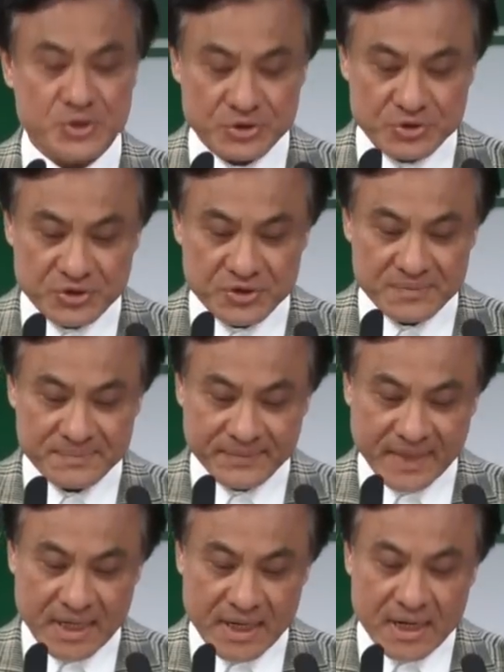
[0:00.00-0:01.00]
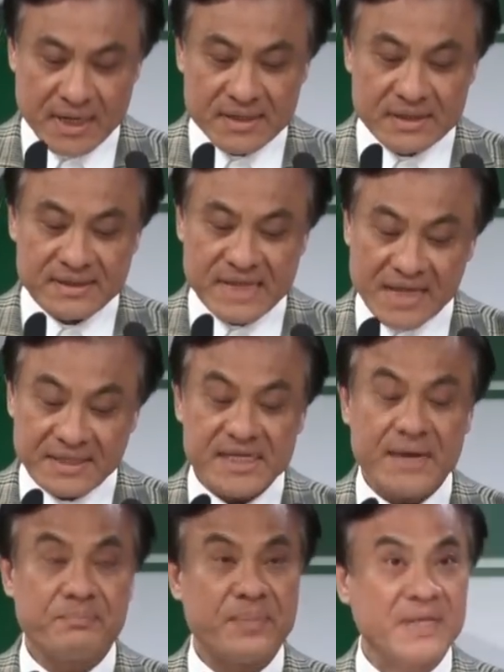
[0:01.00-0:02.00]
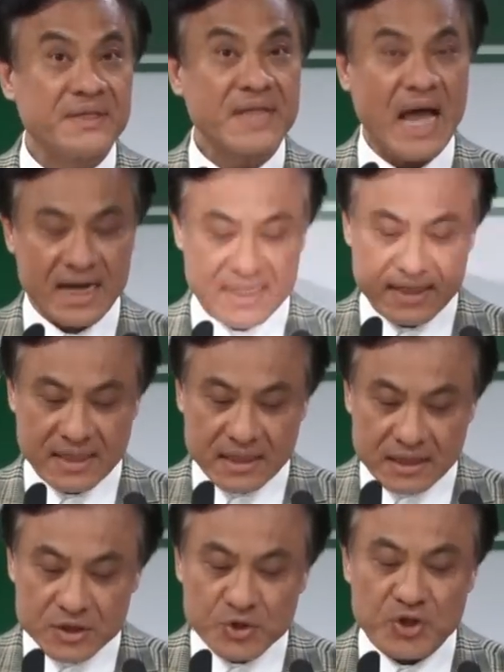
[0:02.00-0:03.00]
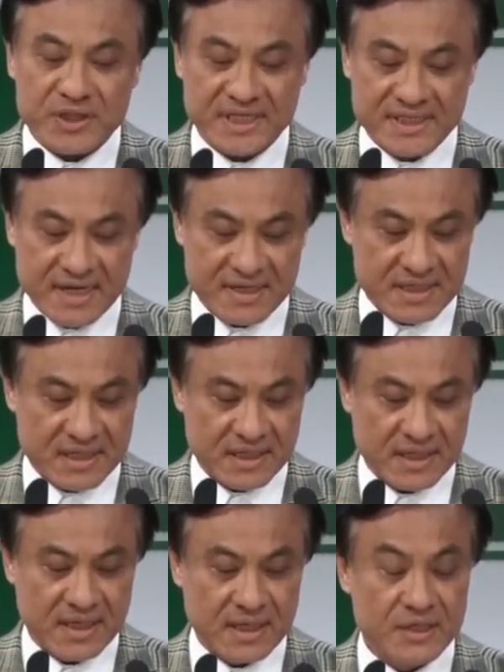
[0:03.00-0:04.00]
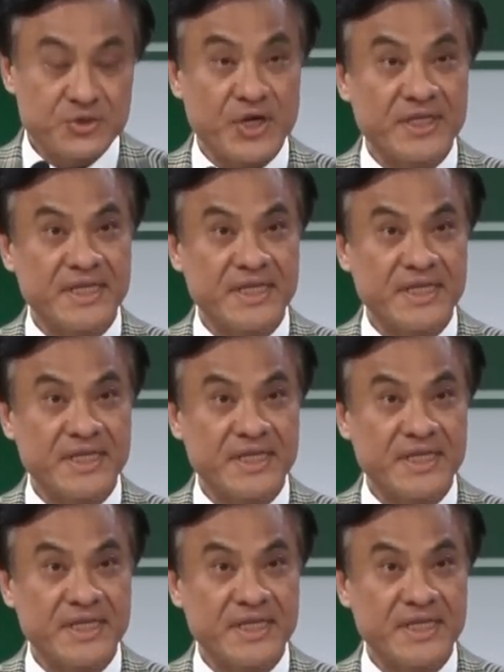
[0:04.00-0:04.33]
举区，展现本党合作的诚意，决